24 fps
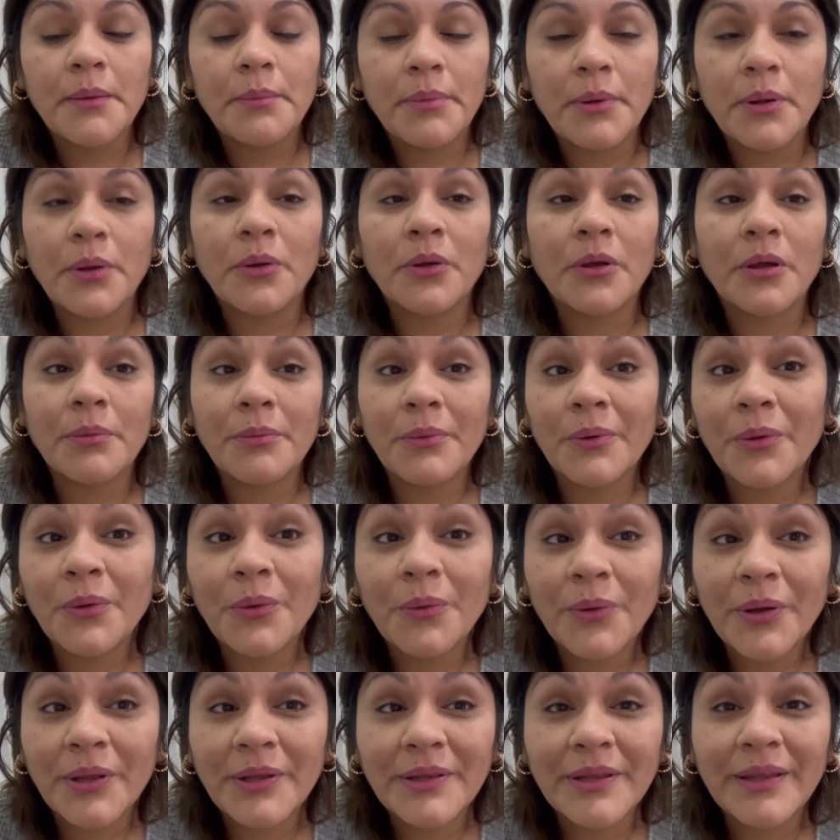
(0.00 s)
Pero lo que me
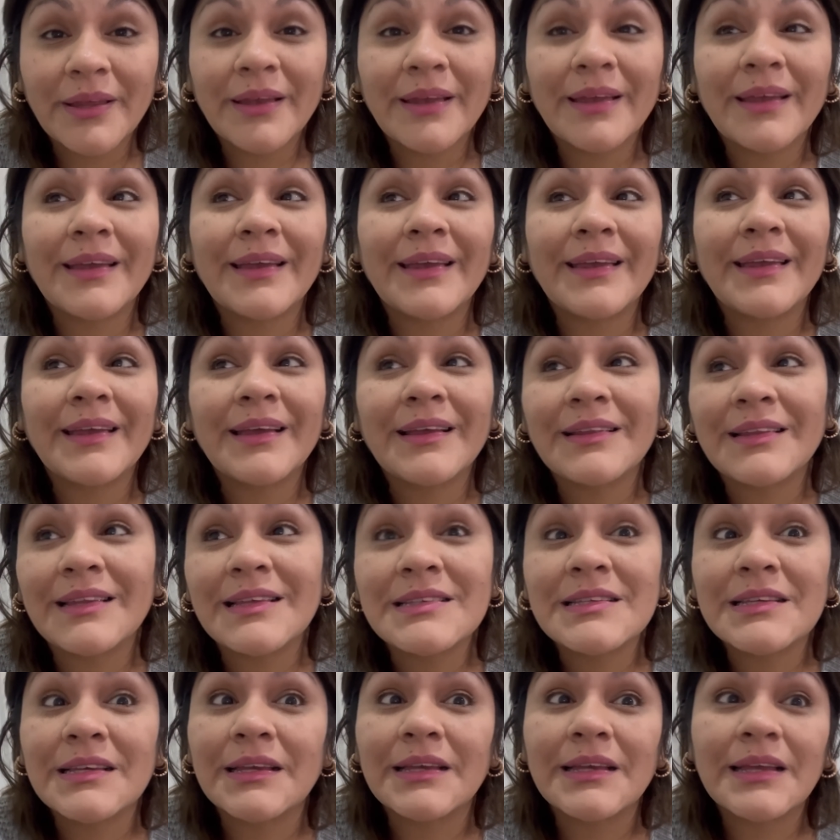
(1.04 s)
doy cuenta es que ella
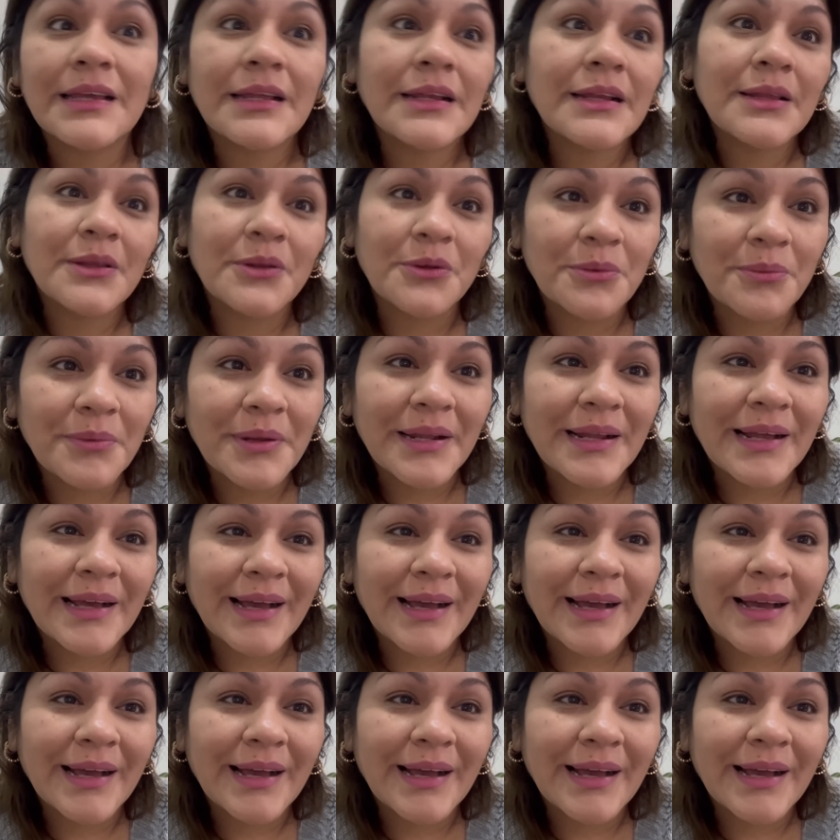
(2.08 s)
dice que quiere dormir en la